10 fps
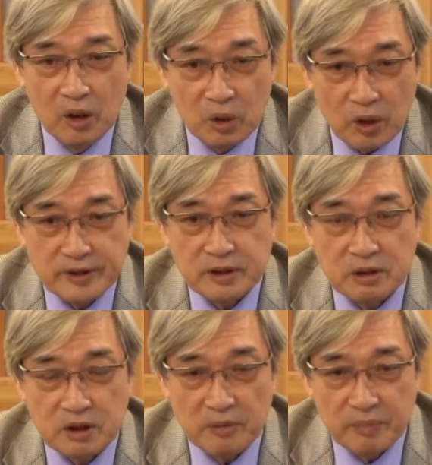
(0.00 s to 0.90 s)
欢迎收
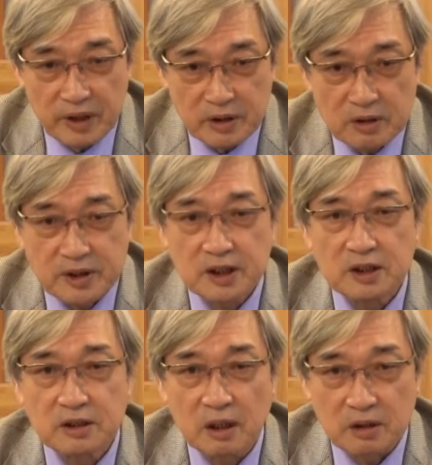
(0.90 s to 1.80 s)
看每周一
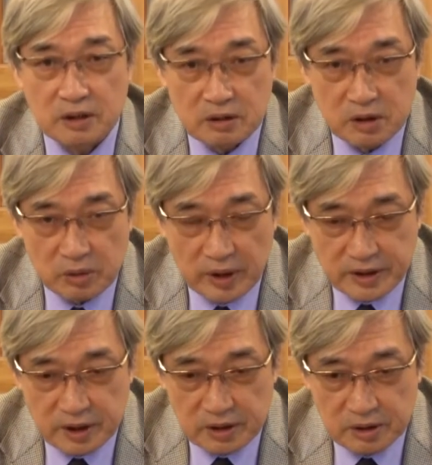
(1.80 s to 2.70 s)
到周日晚
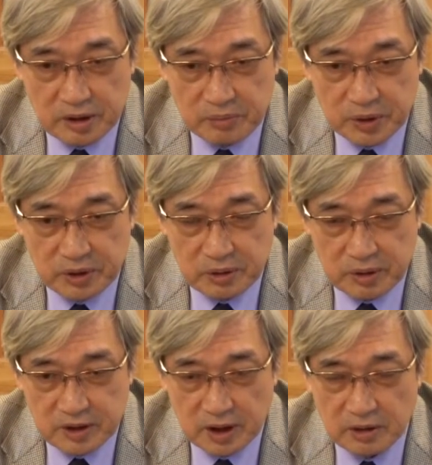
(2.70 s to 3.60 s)
间九点播出
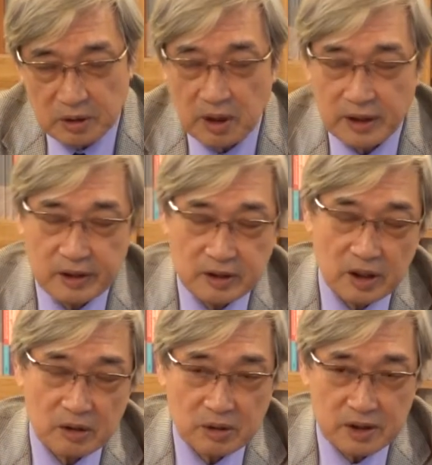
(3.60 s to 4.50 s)
的张友华谈三国。